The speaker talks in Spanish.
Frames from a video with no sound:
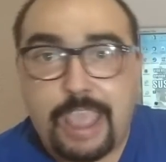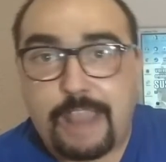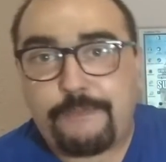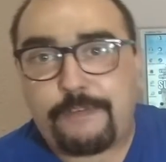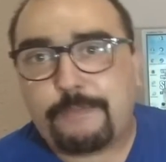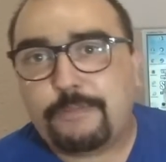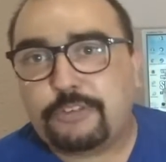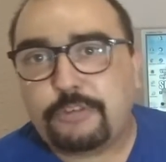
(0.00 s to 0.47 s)

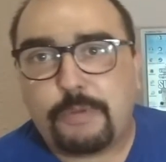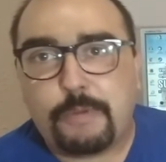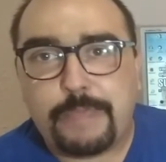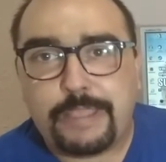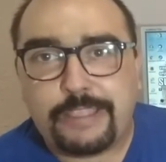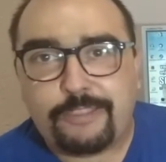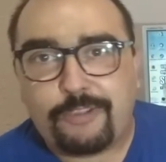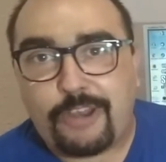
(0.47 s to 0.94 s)
el famoso
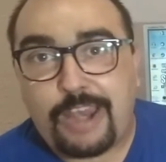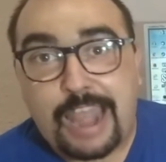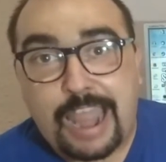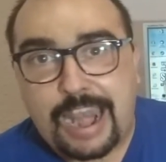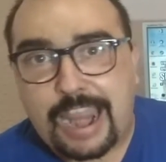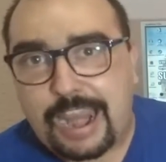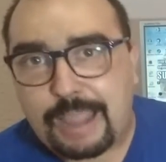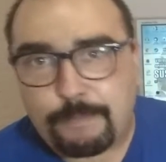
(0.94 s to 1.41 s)
momento
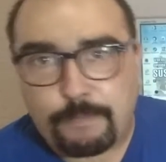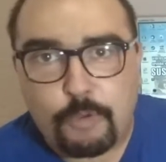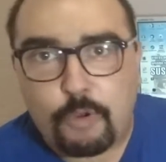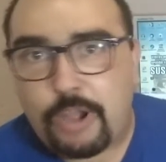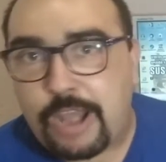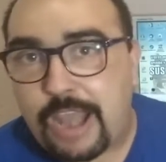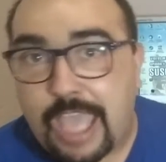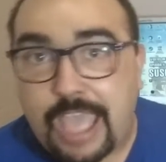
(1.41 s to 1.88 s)
La La La
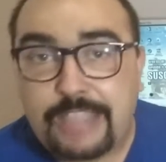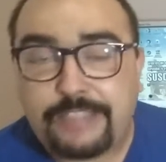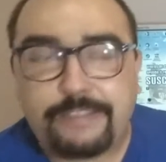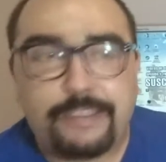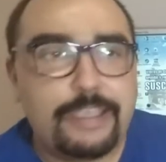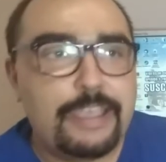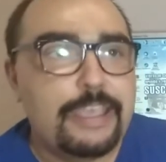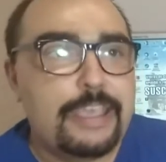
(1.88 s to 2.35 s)

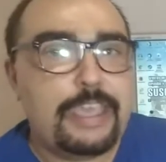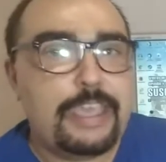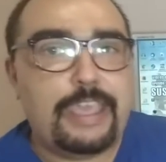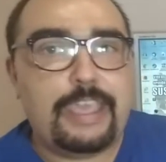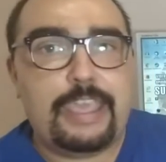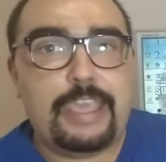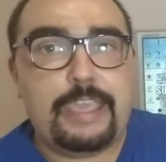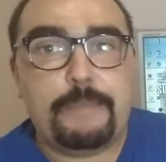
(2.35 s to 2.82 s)
Moonlight,
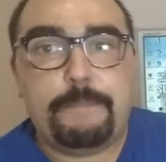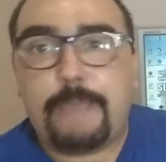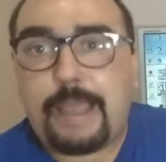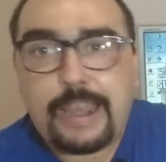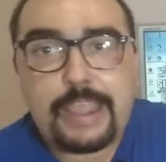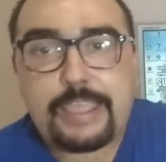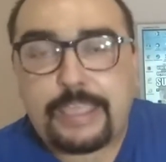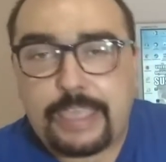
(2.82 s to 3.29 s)
eh,
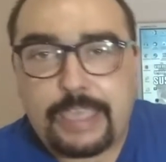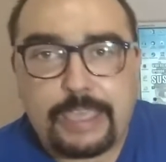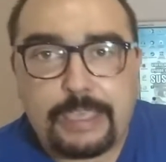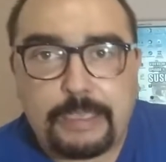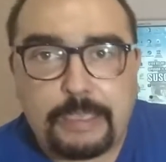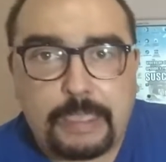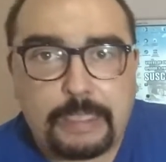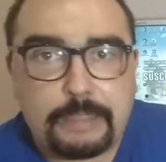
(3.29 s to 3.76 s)

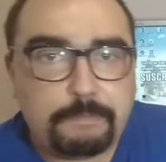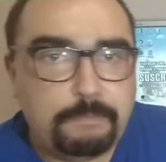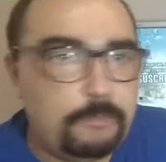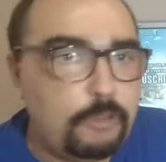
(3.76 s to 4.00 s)
¿vale?